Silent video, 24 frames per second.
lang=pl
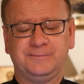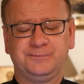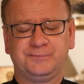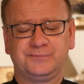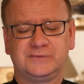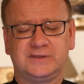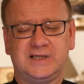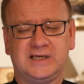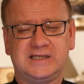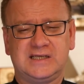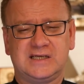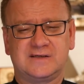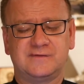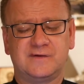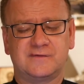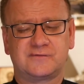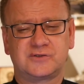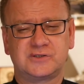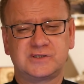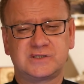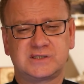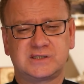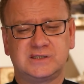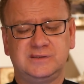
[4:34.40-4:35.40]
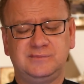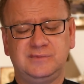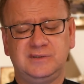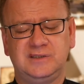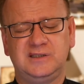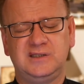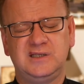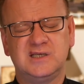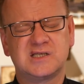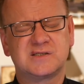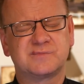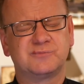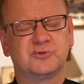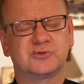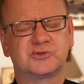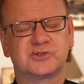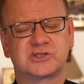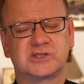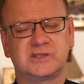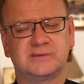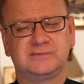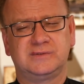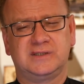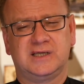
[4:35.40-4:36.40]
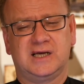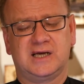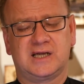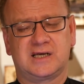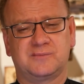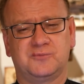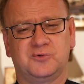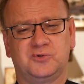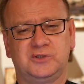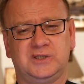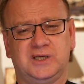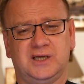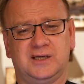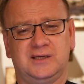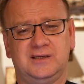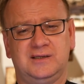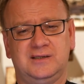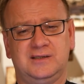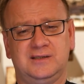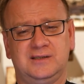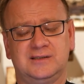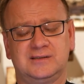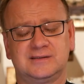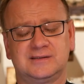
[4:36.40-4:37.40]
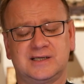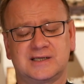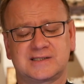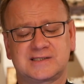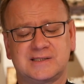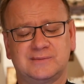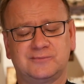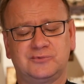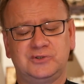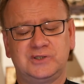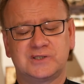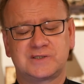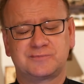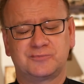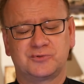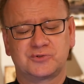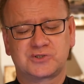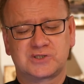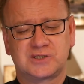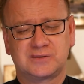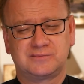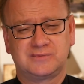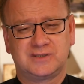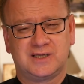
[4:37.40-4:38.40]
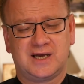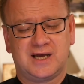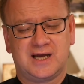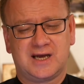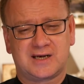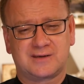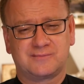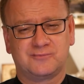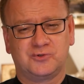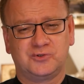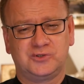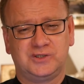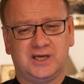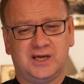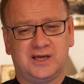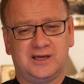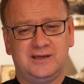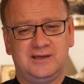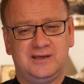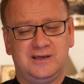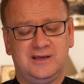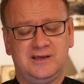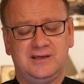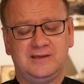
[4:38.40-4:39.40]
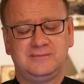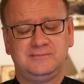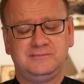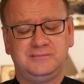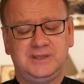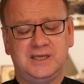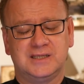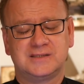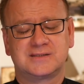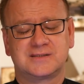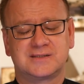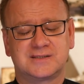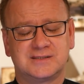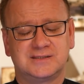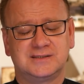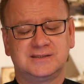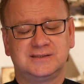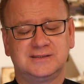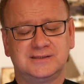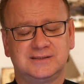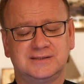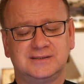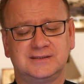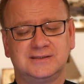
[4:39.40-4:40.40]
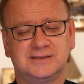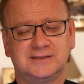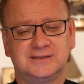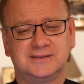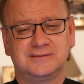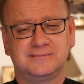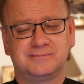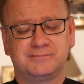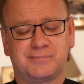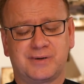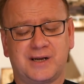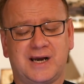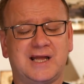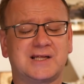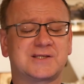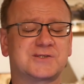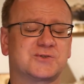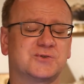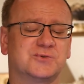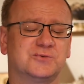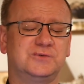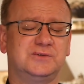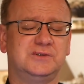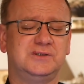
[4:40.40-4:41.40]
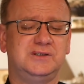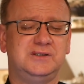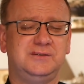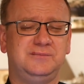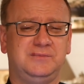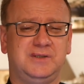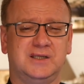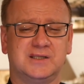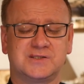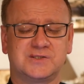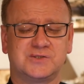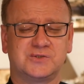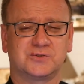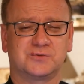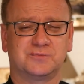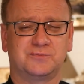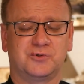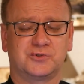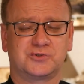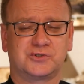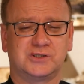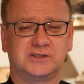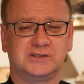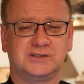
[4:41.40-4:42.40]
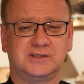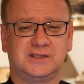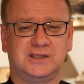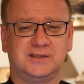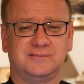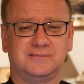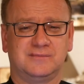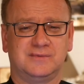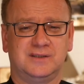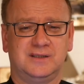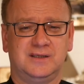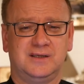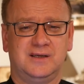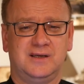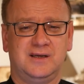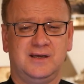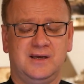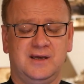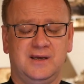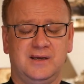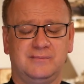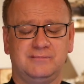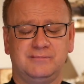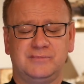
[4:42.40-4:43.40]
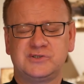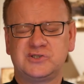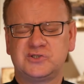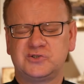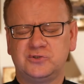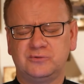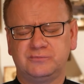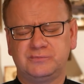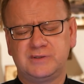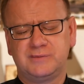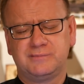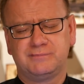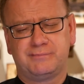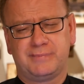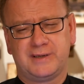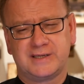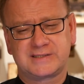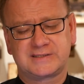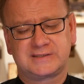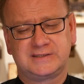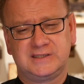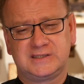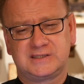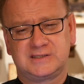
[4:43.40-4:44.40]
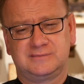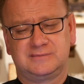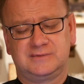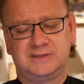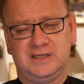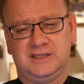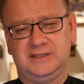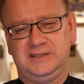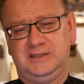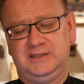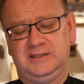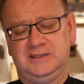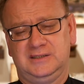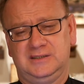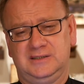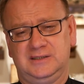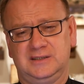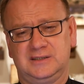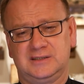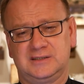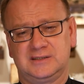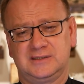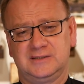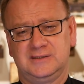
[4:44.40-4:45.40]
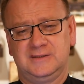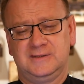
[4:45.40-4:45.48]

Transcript: tak jak we wszystkim jest potrzebna harmonia. Tak samo jest potrzebna harmonia między e, pracą i między odpoczynkiem. Być dobrym pasterzem dla innych